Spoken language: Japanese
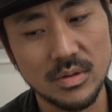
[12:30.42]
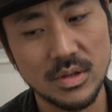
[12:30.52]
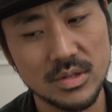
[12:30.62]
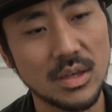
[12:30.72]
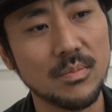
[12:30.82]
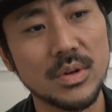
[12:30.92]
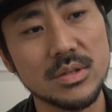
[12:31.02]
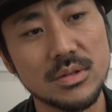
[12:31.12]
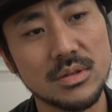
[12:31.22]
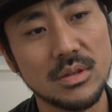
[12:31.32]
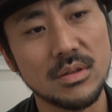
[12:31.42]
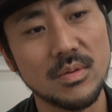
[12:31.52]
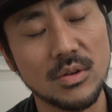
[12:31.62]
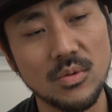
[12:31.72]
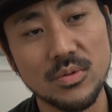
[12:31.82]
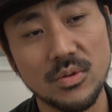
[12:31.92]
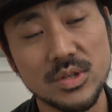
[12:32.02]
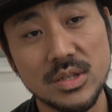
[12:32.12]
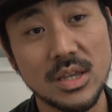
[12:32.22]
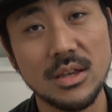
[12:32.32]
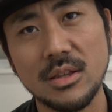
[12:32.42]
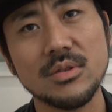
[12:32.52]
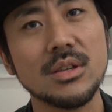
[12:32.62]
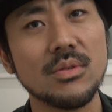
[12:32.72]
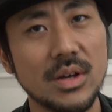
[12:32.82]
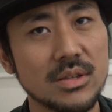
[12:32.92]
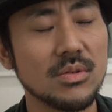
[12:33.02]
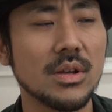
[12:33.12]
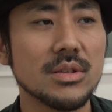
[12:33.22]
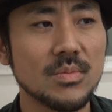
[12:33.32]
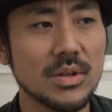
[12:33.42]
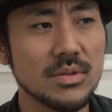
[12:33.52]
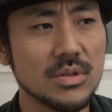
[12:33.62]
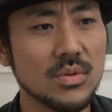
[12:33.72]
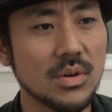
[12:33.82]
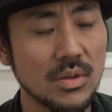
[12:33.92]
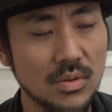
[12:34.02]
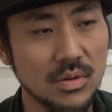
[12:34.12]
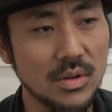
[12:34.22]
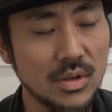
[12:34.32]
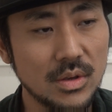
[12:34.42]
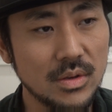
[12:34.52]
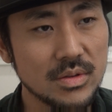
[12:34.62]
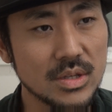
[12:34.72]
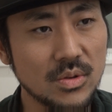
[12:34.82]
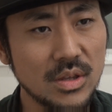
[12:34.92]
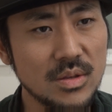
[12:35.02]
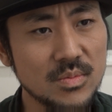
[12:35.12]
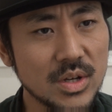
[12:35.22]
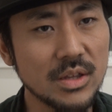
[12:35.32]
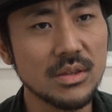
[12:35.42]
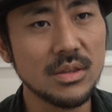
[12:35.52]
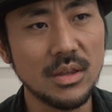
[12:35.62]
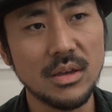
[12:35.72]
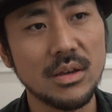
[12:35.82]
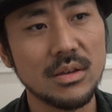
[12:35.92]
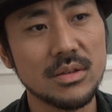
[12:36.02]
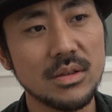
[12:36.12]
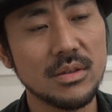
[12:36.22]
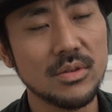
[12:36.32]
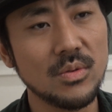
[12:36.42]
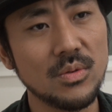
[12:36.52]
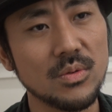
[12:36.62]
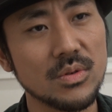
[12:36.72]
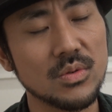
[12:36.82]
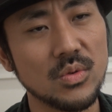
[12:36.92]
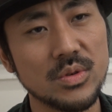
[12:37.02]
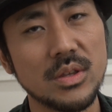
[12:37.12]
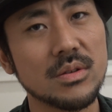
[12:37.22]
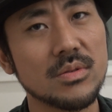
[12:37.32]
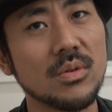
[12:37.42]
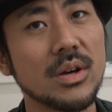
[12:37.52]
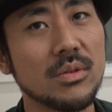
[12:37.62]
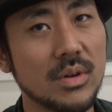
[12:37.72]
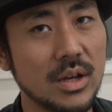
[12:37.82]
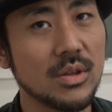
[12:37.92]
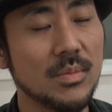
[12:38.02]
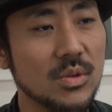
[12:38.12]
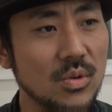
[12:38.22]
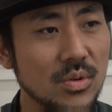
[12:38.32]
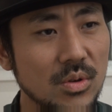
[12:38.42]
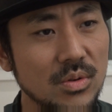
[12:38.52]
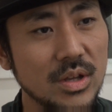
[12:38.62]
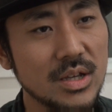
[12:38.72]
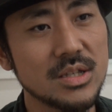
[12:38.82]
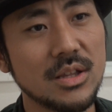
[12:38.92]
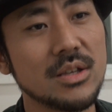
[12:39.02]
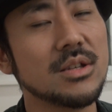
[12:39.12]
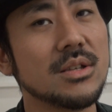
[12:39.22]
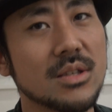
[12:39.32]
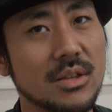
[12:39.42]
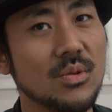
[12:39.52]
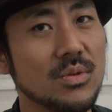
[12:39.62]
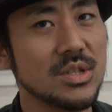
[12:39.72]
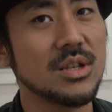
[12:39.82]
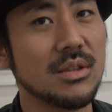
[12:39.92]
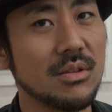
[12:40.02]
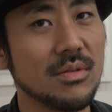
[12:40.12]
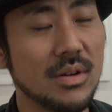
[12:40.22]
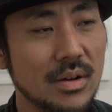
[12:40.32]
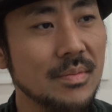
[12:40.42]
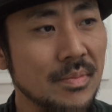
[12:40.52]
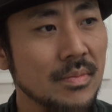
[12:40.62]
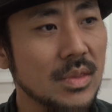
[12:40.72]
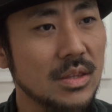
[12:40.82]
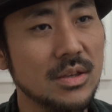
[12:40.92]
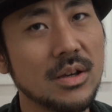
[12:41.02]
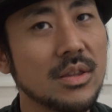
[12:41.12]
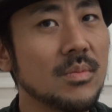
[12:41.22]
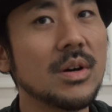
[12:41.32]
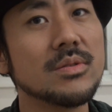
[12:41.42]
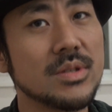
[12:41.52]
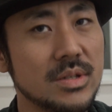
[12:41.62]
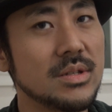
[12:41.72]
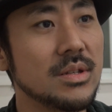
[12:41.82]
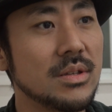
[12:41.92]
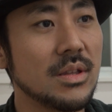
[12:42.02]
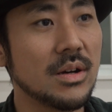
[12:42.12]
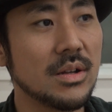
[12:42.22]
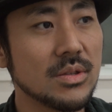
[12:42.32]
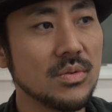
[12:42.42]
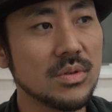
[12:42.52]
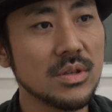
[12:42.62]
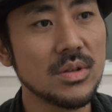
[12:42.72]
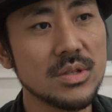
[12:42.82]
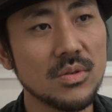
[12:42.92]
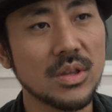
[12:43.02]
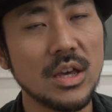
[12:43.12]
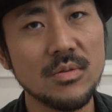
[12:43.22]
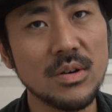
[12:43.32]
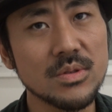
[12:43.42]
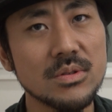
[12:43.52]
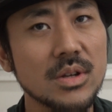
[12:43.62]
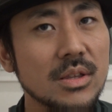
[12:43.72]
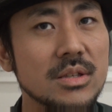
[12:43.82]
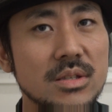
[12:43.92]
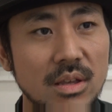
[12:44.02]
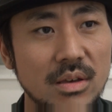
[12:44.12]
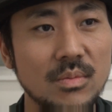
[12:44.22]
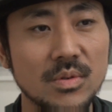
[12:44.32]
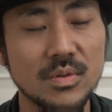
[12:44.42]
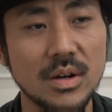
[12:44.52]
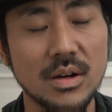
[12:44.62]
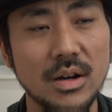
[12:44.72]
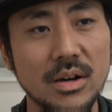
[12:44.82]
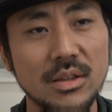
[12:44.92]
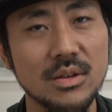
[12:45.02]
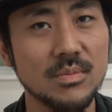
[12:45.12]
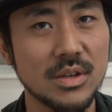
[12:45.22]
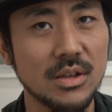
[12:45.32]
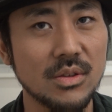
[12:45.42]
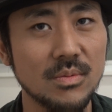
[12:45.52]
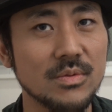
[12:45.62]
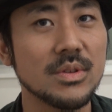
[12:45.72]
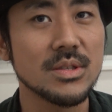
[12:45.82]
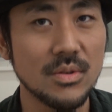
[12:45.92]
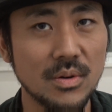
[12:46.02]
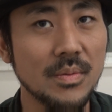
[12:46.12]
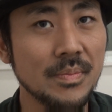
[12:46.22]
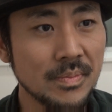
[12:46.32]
脱原発今後自然エネルギーとかそういった話もあるんでしょうけどそれに向かってどう動いていくのかとかあとはま東京だけじゃないじゃないですか当事者っていうのは新潟もあるしだからそういった人たちの対話をする形で僕は考えていくべきだと思うんですよ。